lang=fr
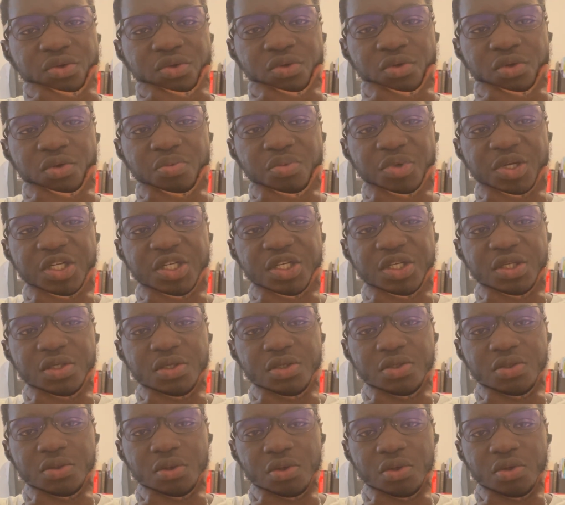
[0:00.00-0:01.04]
une, de mes,
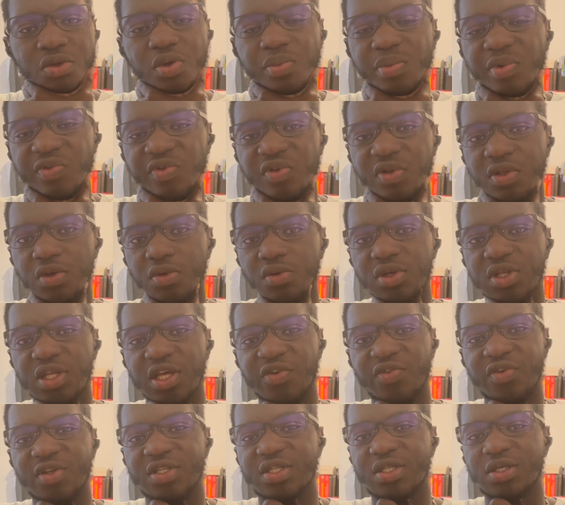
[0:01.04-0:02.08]
sur une de mes vidéos qui
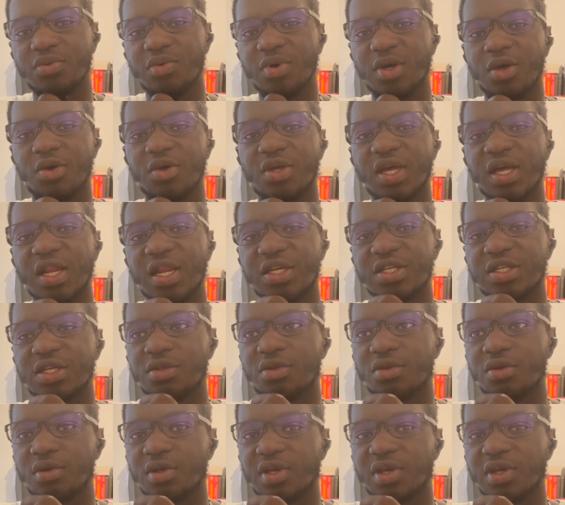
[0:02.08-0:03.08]
avait dit, ouais, regarde la chaîne de